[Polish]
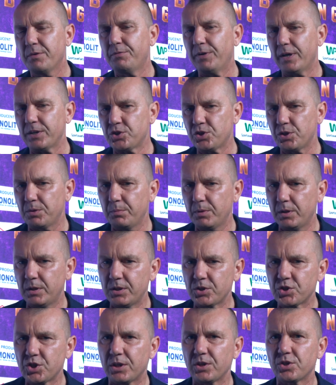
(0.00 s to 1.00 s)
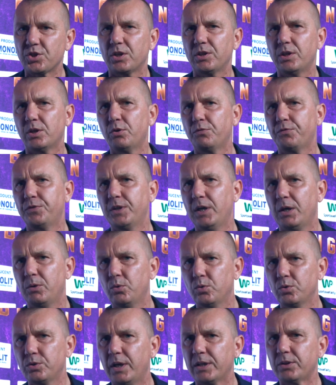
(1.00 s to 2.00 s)
walczymy, żadnego
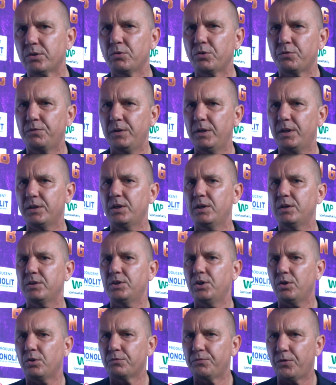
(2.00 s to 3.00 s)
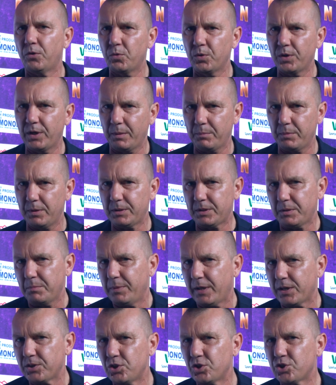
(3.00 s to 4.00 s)
finału na tą chwilę nie, nie odwołujemy,
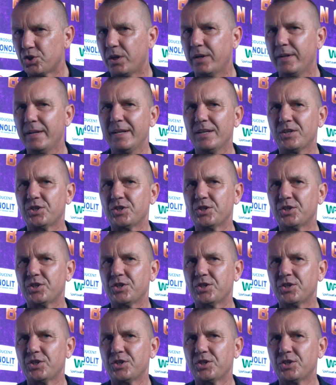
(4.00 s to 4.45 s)
tym bardziej, że,